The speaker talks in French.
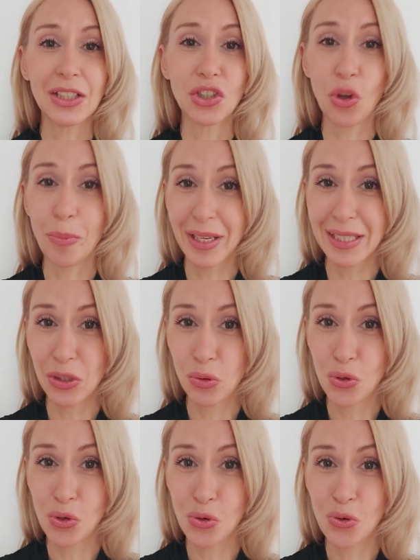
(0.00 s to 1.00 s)
je remercie
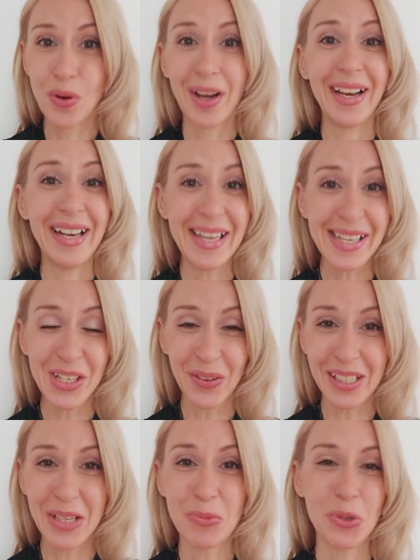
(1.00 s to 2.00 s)
toujours les
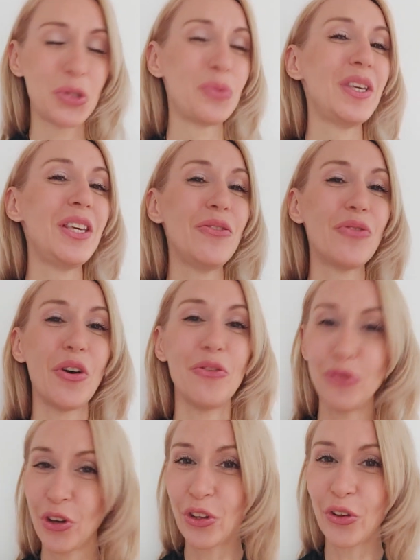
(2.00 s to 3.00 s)
gens qui me suivent,
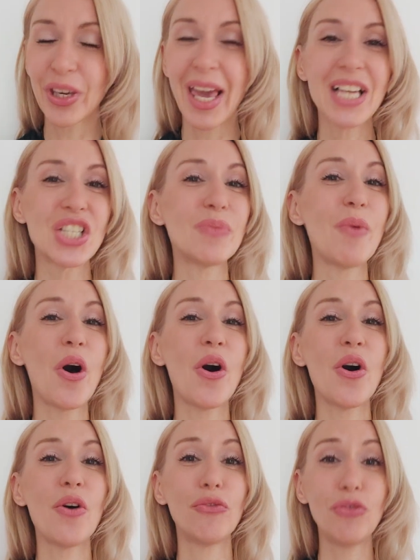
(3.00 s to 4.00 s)
votre
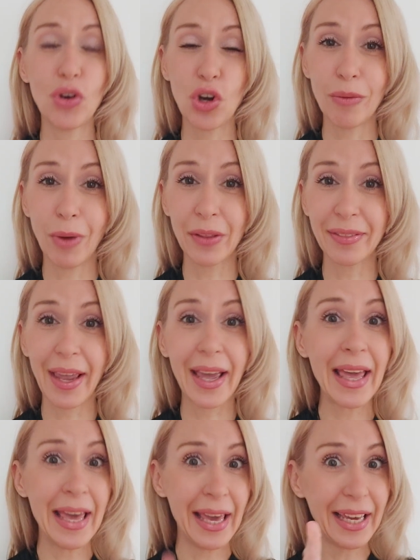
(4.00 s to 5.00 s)
engagement, vos
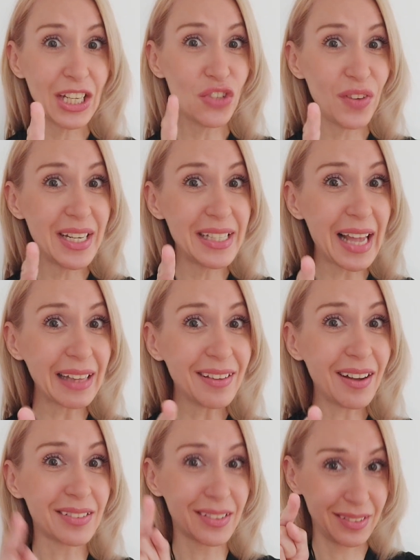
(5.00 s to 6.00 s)
commentaires et je vais les
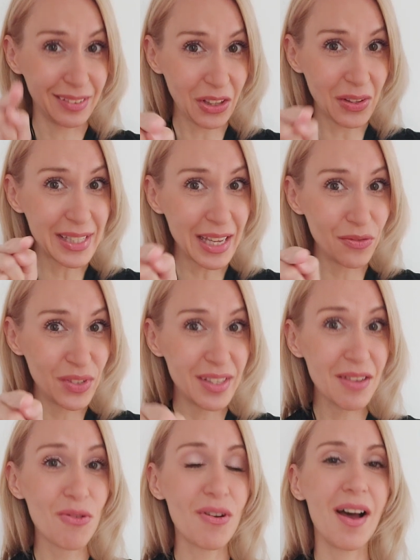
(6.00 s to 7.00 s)
attendre dans cette
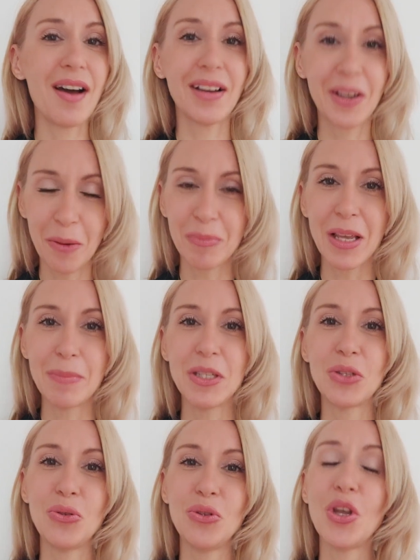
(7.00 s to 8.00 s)
vidéo-là. Comme
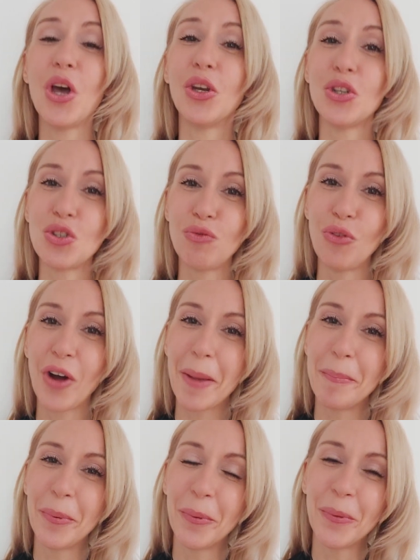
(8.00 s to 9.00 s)
d'habitude, je vous
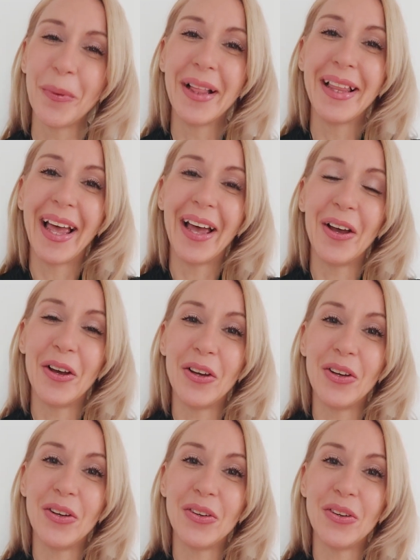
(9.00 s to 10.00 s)
réponds,
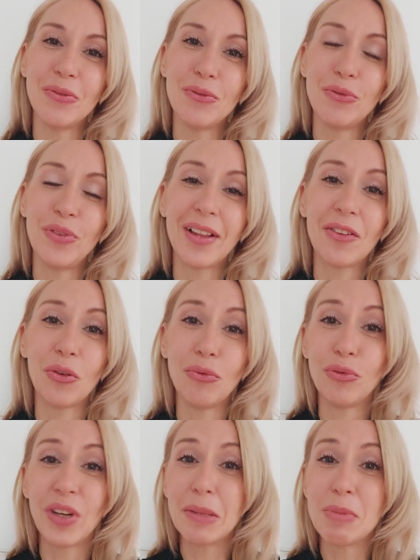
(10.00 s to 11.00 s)
euh, vous, faites,
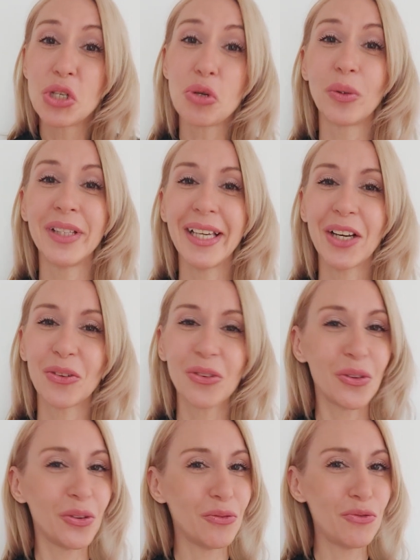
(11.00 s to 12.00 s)
vous faites mes journées
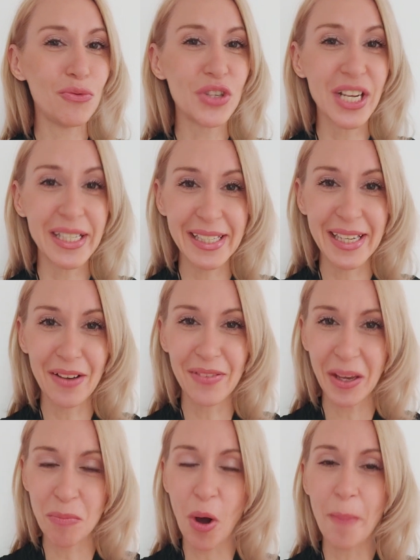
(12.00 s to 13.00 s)
quand euh, vous jasez
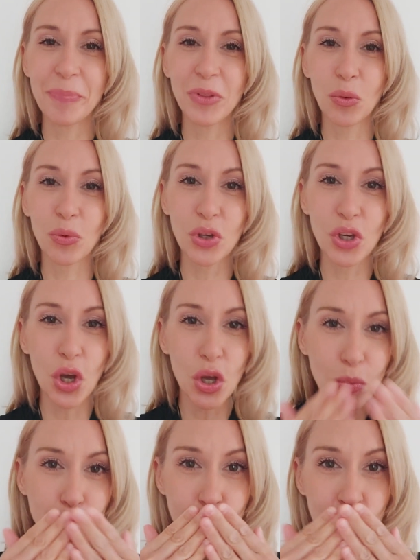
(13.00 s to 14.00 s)
avec moi. Donc, euh,